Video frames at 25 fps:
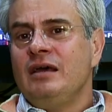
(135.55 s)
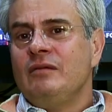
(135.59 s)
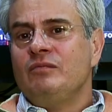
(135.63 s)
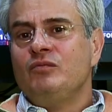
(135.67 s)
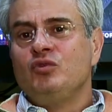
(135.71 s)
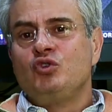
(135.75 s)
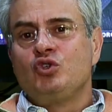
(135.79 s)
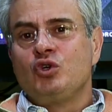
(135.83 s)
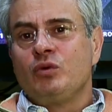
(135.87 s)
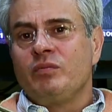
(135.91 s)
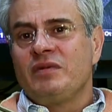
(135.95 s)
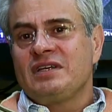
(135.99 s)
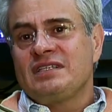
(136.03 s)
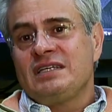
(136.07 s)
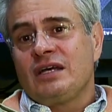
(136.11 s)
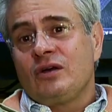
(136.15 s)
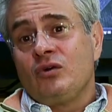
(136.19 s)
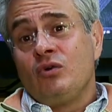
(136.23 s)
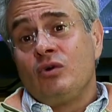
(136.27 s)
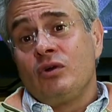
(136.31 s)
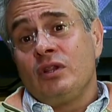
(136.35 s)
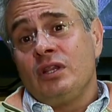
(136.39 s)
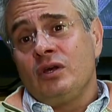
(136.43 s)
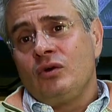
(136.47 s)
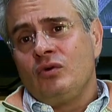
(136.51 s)
mucho más
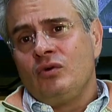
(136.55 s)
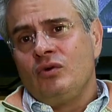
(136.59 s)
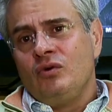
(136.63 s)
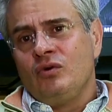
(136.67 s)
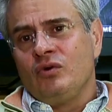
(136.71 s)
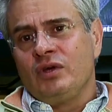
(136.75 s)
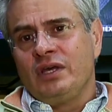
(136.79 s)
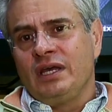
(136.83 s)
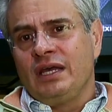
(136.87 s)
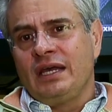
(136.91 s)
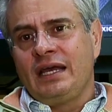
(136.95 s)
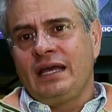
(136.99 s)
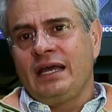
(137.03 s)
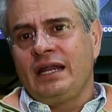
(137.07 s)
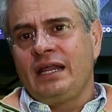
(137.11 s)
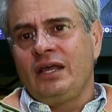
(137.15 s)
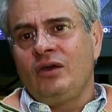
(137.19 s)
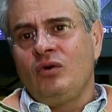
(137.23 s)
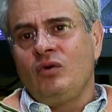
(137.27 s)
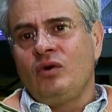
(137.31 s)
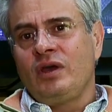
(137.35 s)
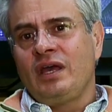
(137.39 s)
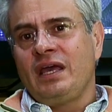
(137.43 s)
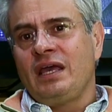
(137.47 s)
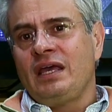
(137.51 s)
acorde con lo que
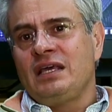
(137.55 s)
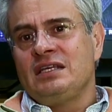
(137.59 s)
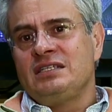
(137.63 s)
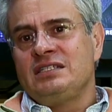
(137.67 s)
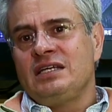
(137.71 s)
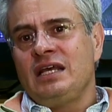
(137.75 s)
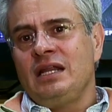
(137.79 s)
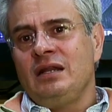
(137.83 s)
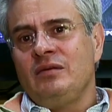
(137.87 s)
creo que es ya